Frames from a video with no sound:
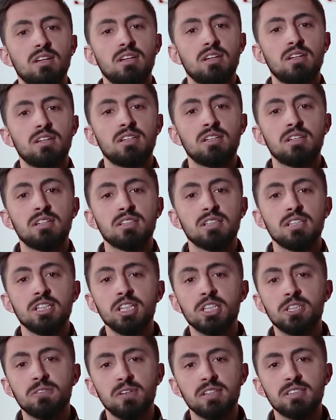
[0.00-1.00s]
E,
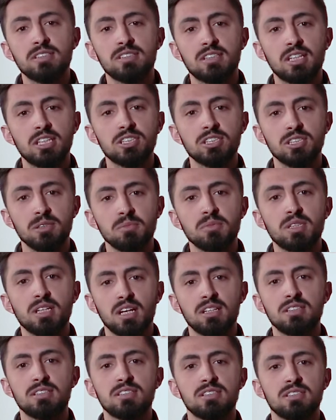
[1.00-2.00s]
iş ve staj
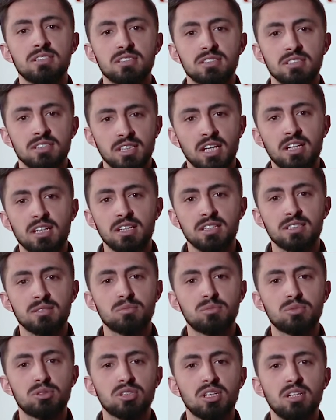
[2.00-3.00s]
imkanı
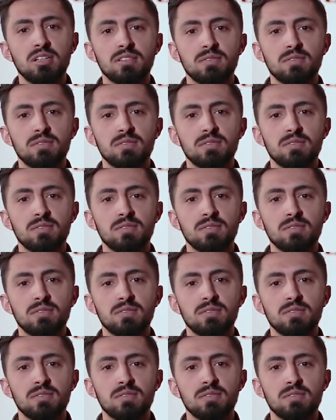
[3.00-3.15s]
yakaladım burada.